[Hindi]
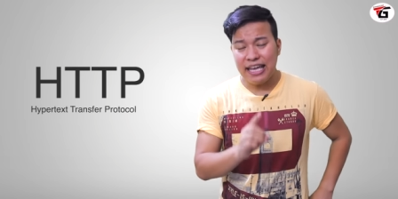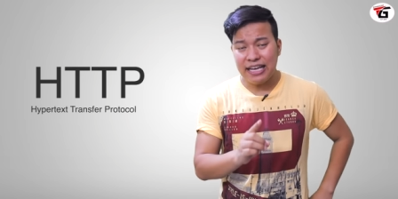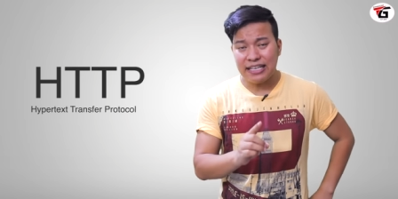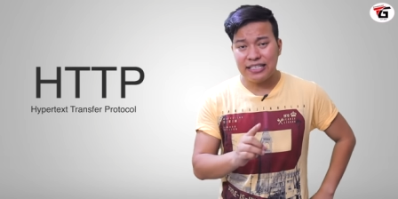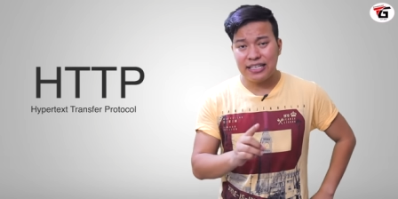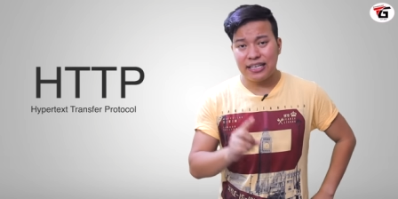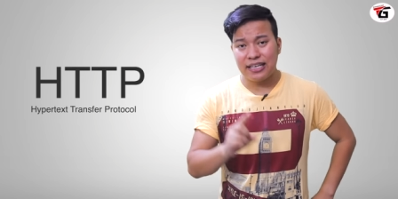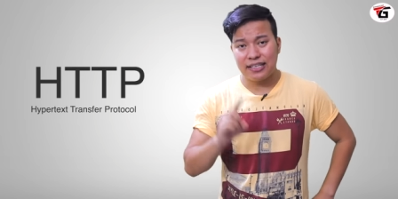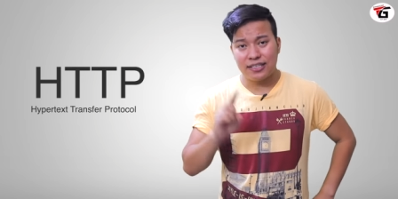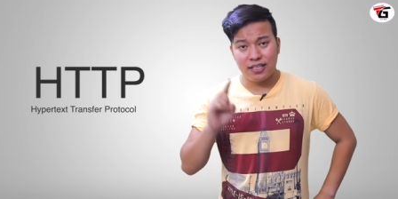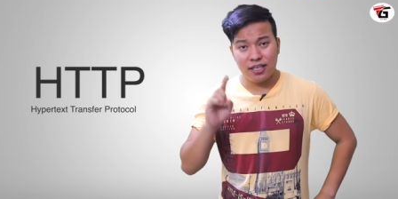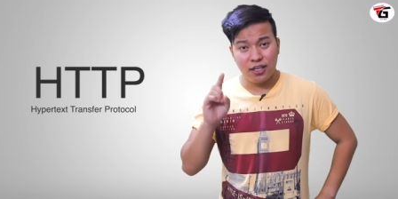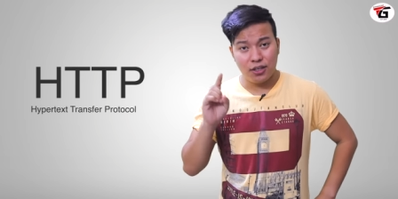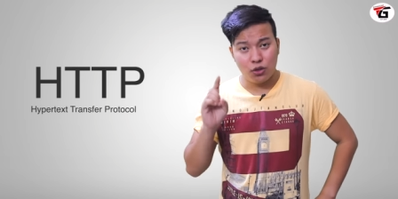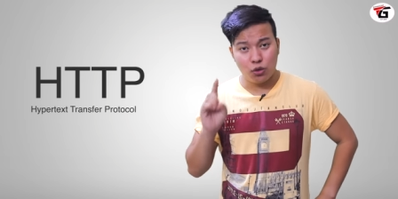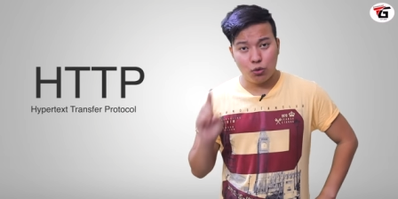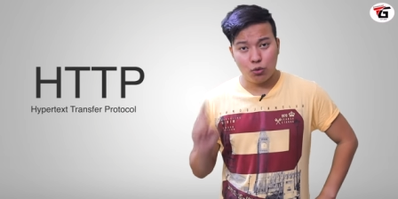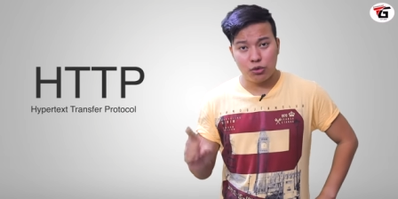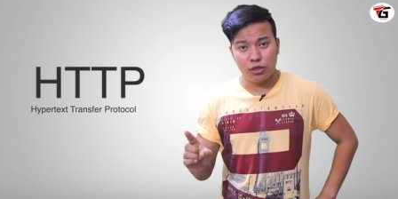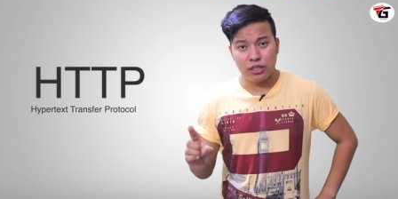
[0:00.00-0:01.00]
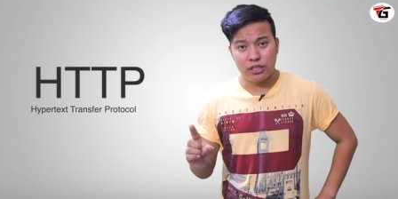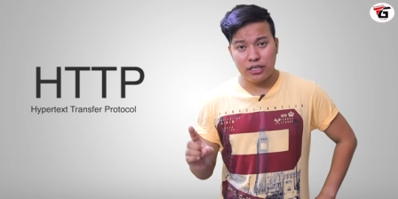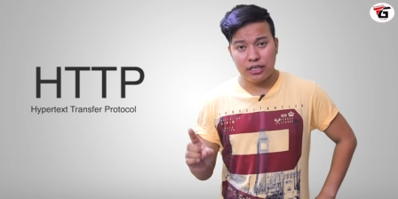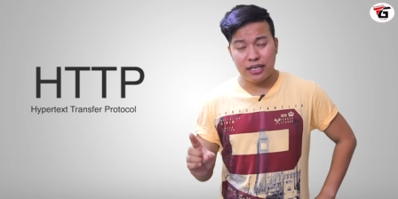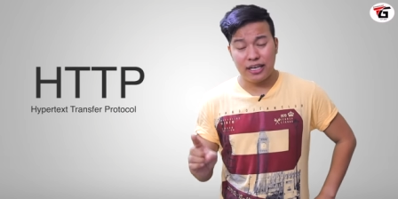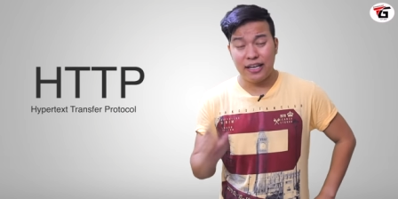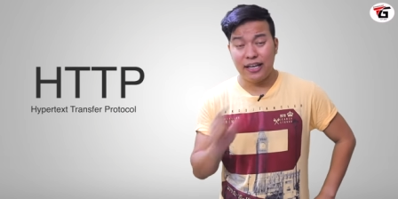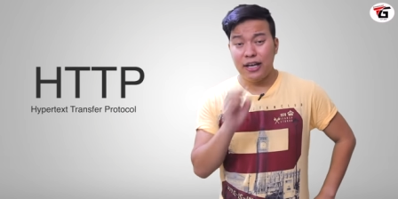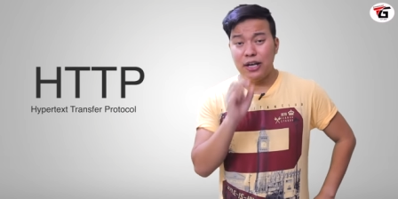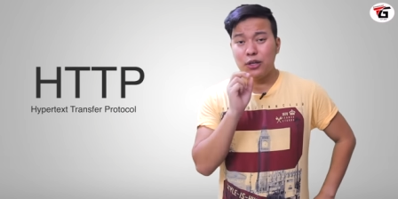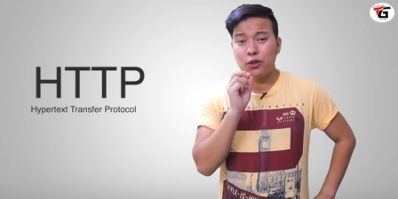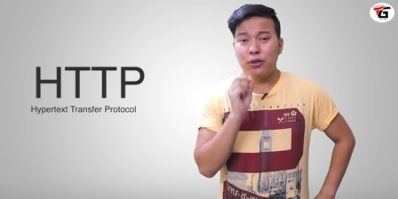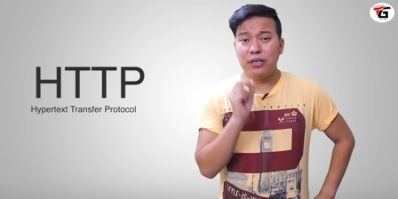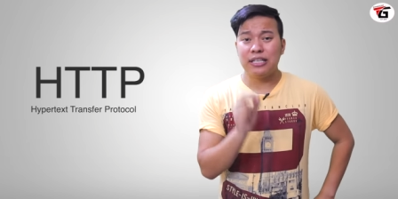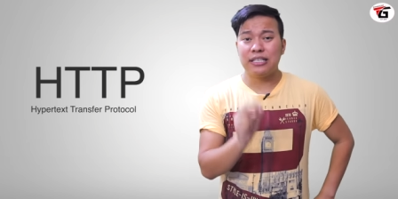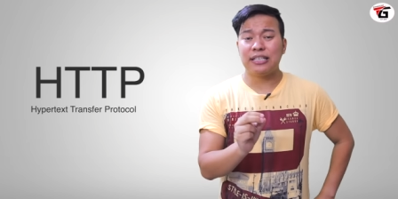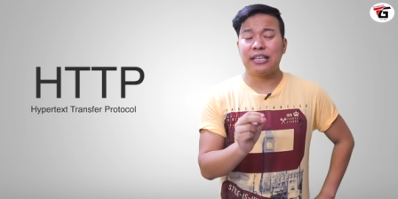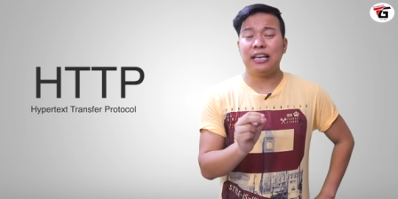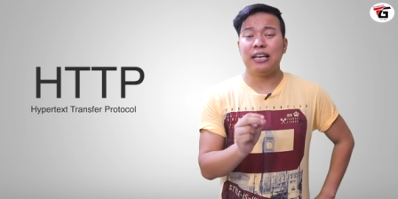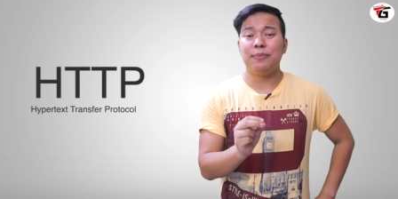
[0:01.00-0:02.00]
एक जगह से दूसरी जगह तो
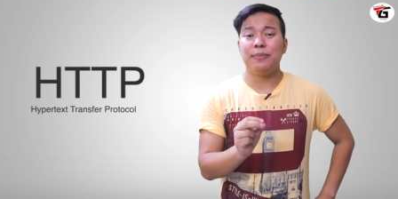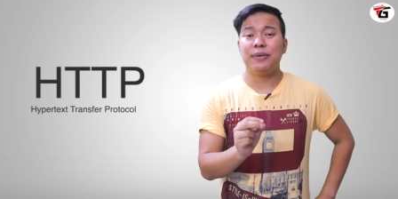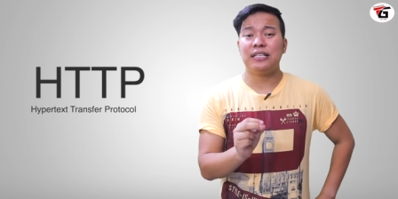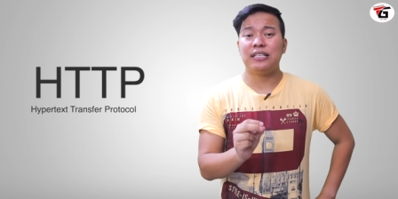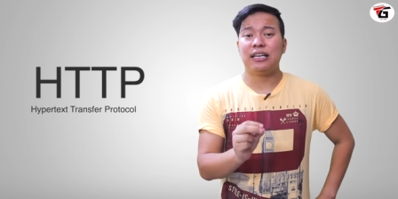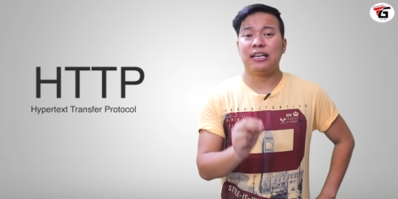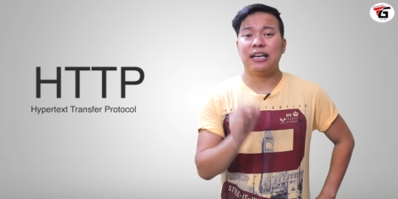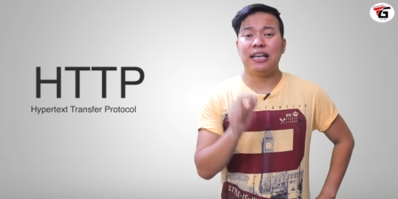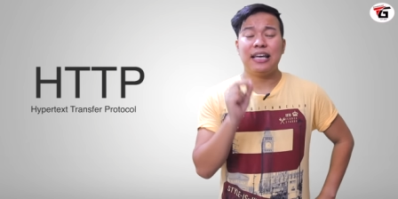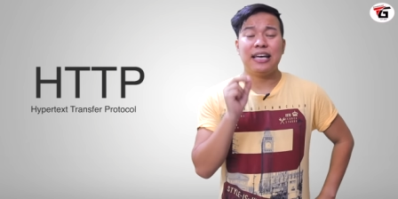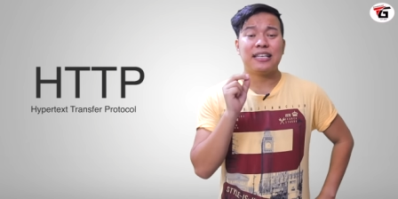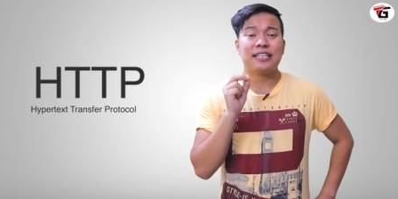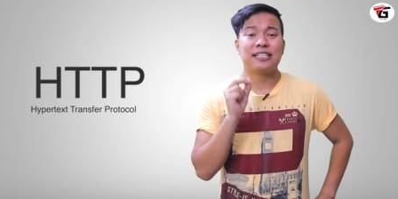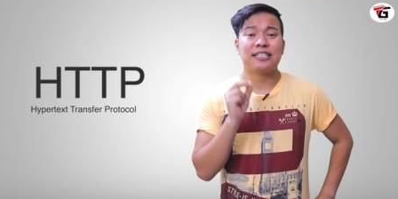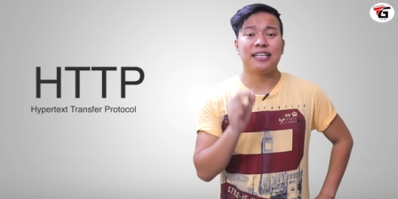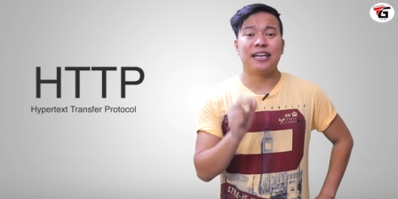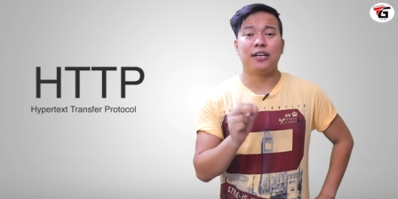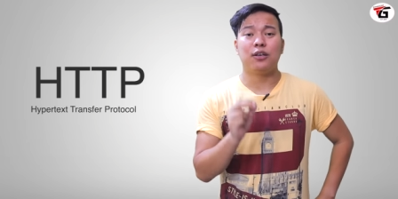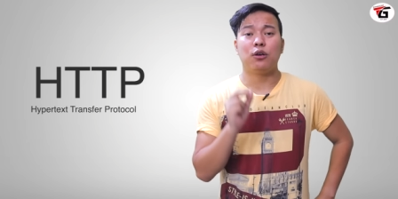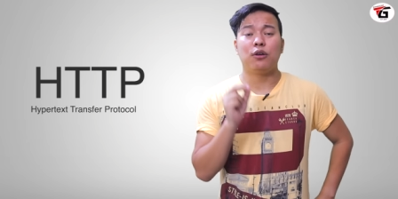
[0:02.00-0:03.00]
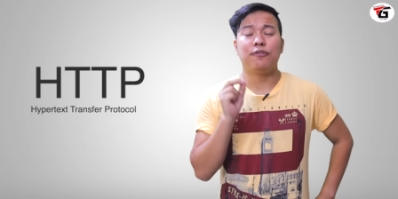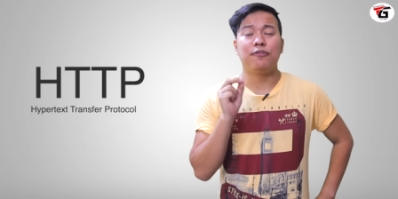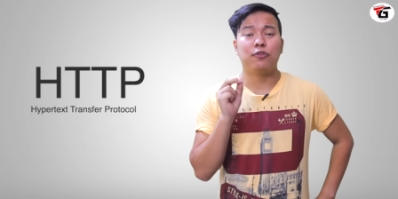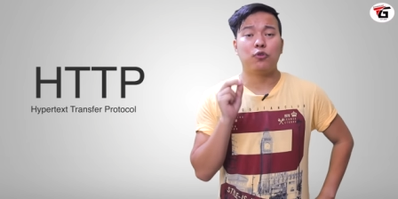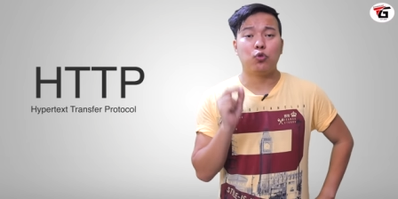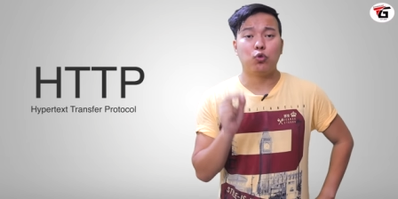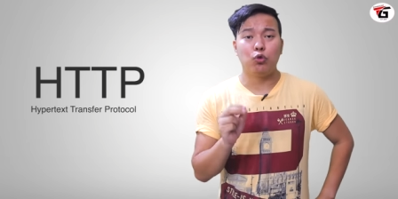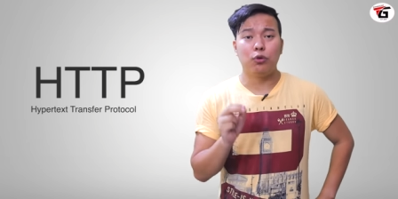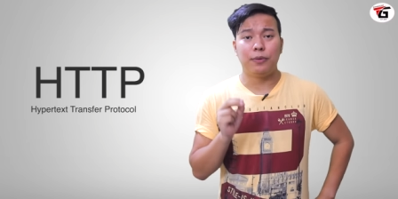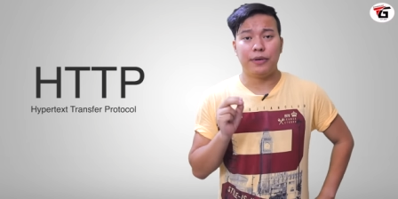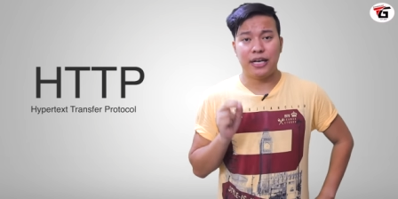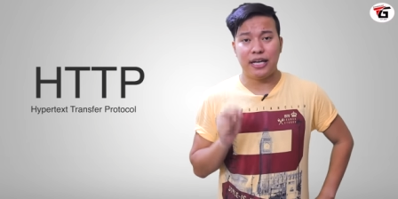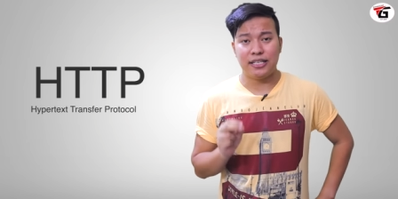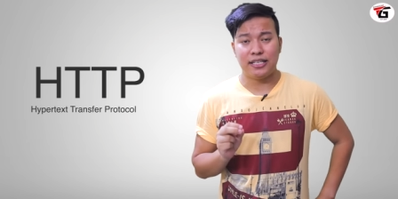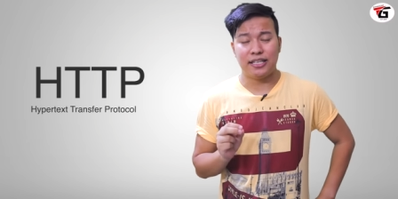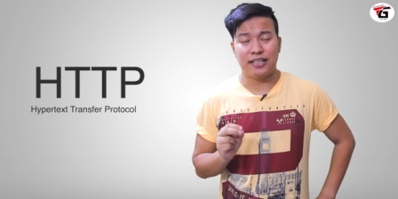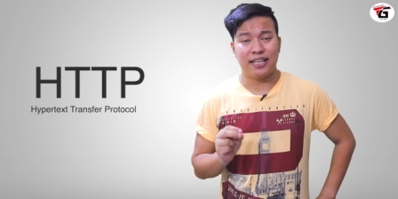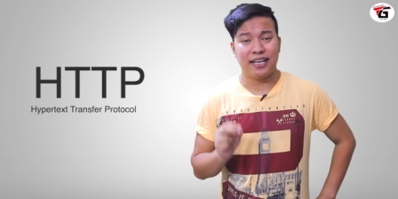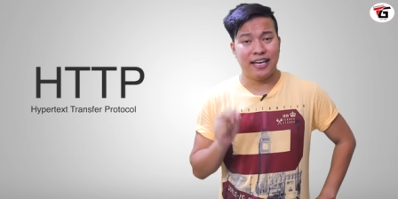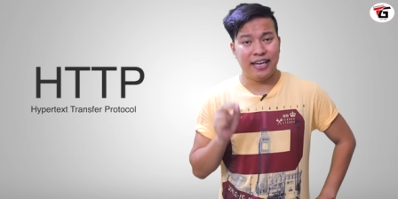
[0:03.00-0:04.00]
इसके लिए बेसिकली एक सेट ऑफ रूल बनाया
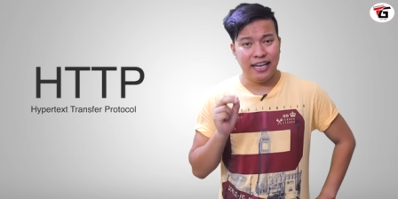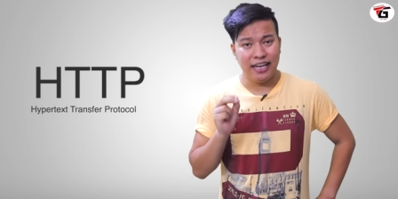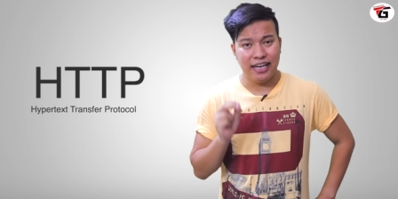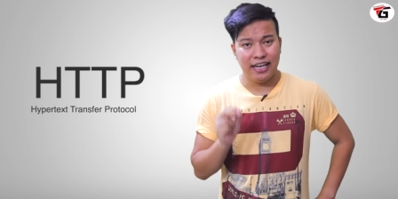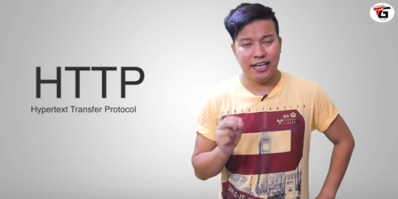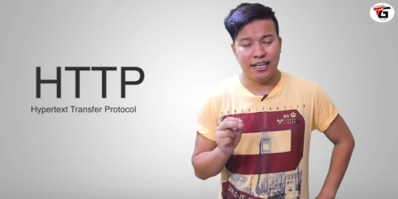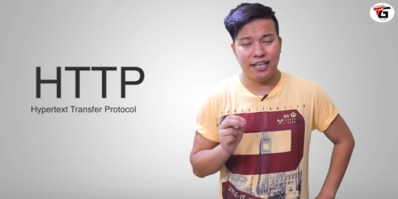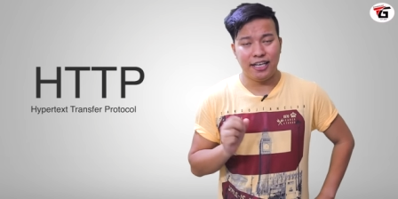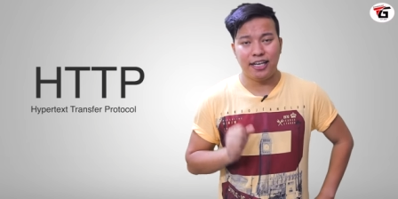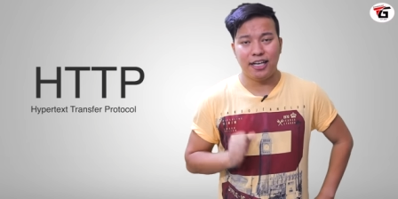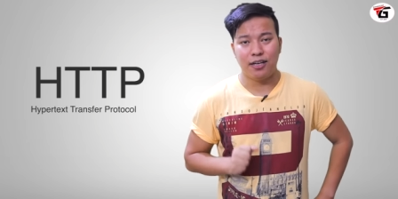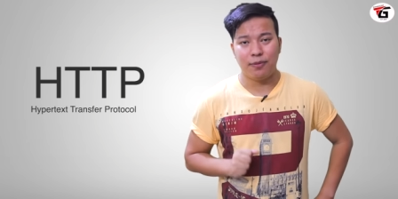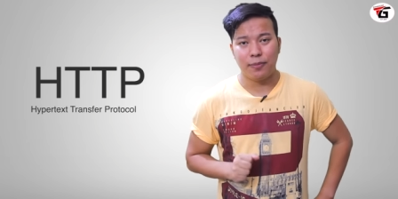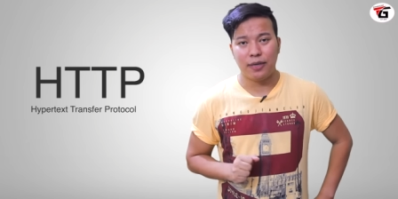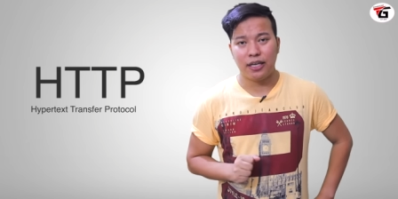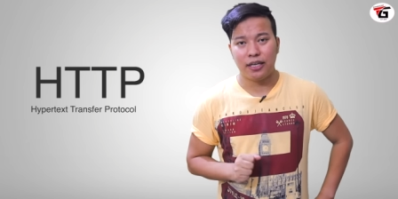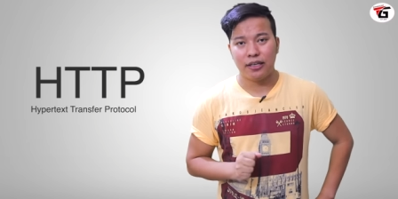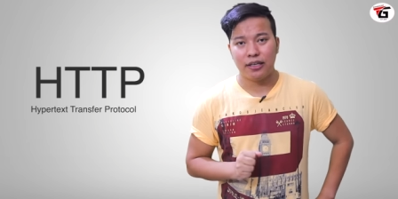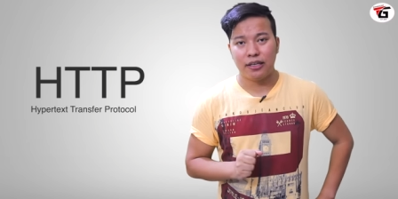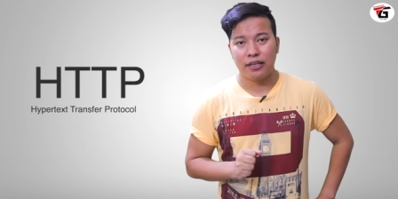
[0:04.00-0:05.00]
जाता है इंटरनेट में